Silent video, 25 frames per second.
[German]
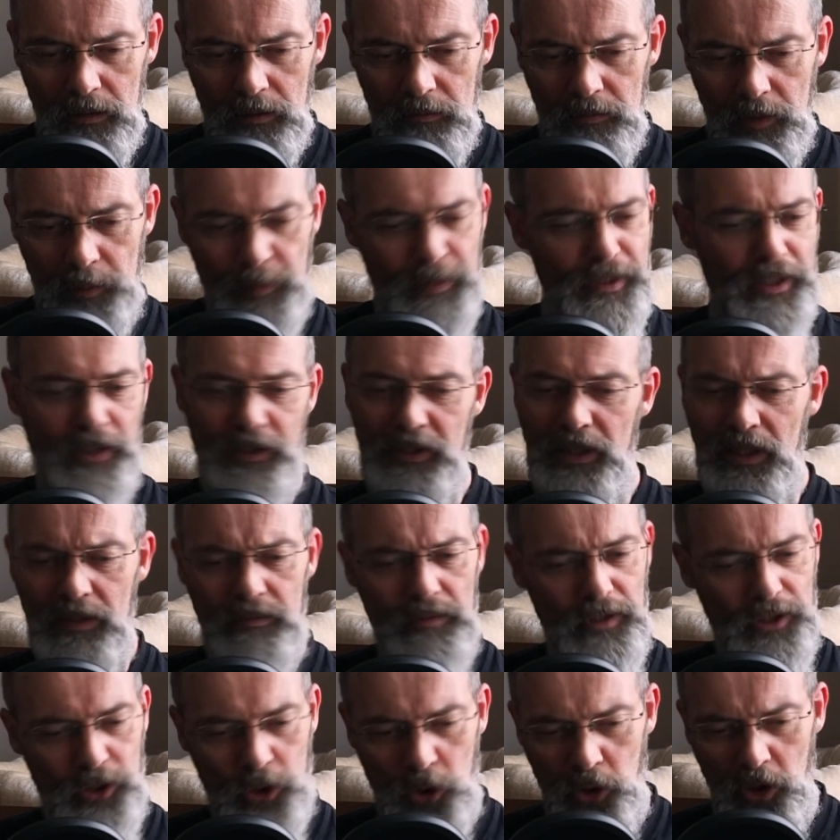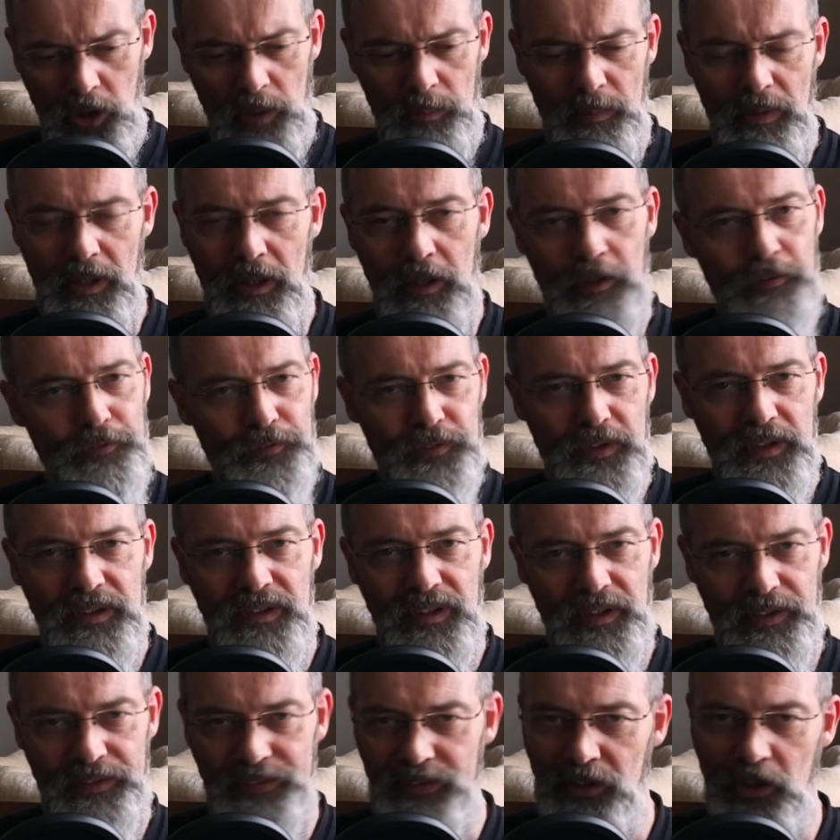wenn man dann irgendwann doch einmal auf den
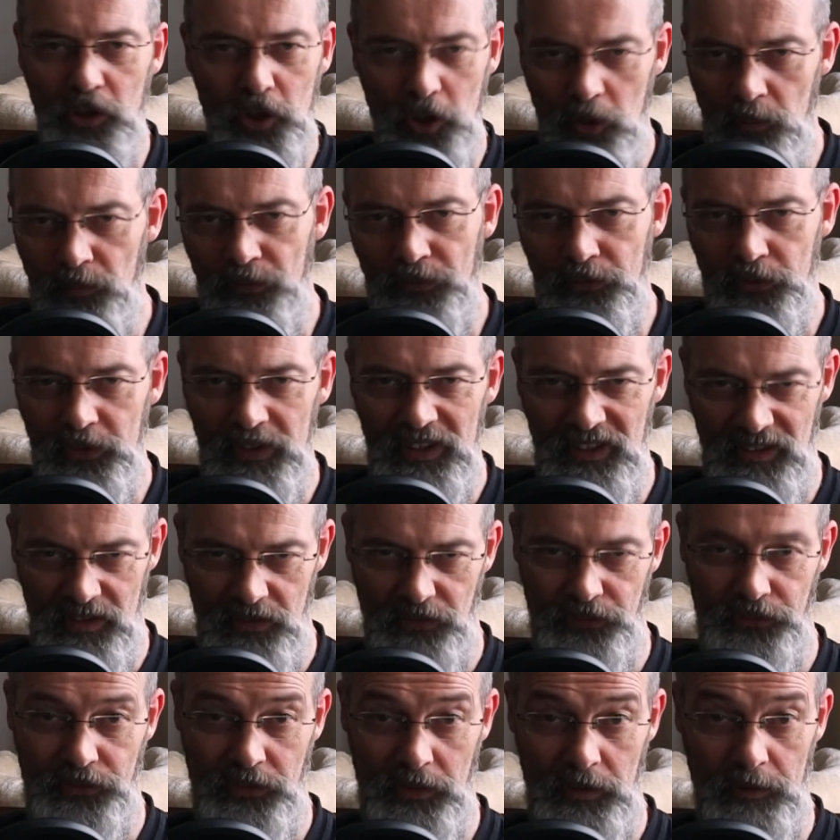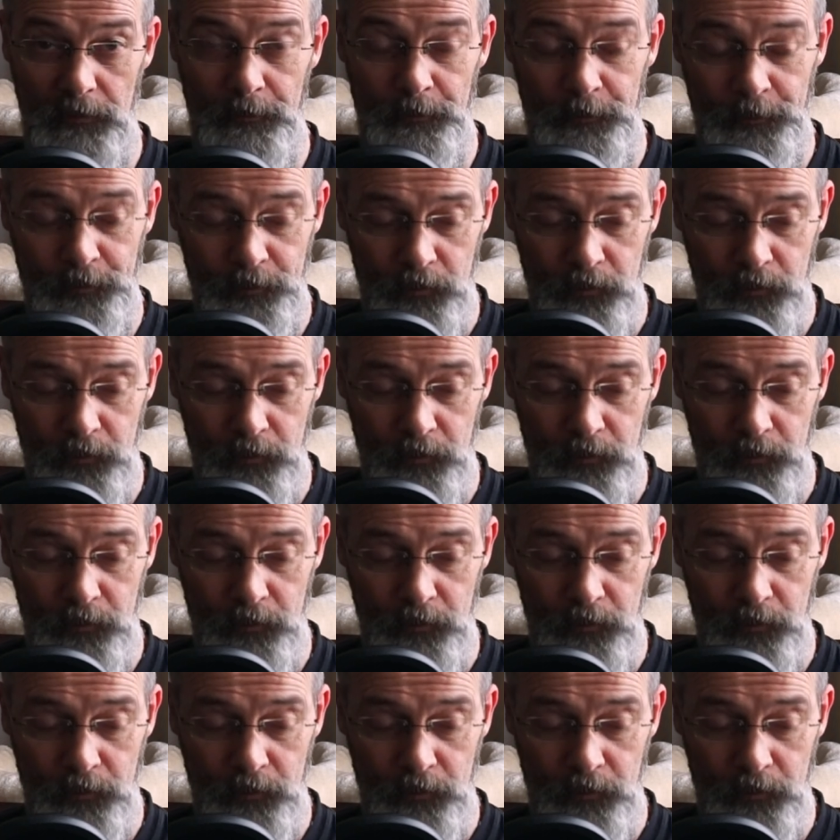Trichter kommt zu entgiften,